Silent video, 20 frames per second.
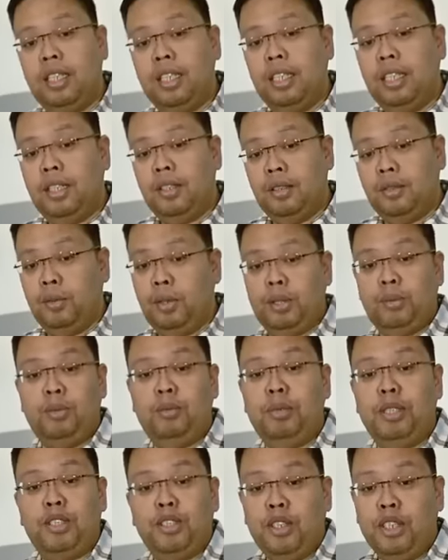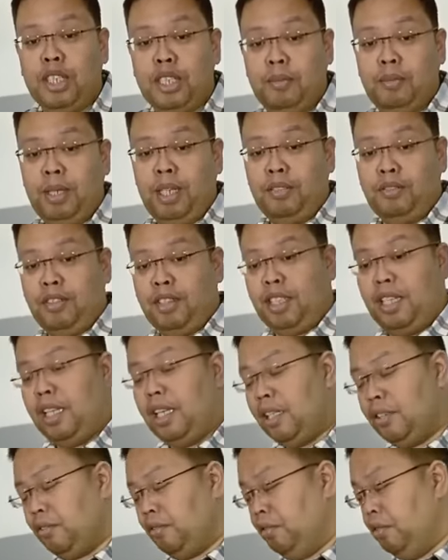uh, what we've been talking about for
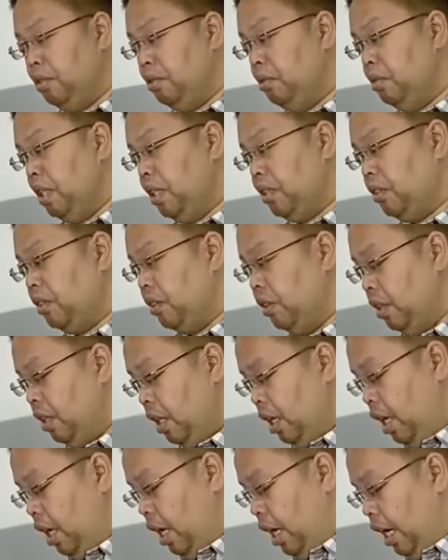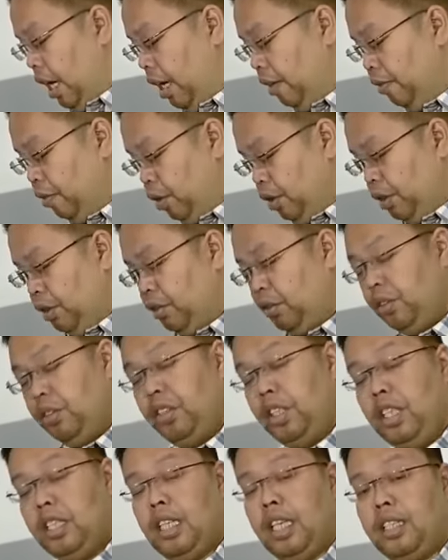the last few weeks, no? Ang voter's
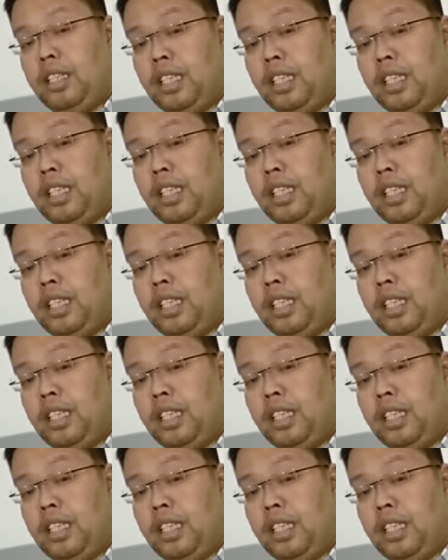receipt,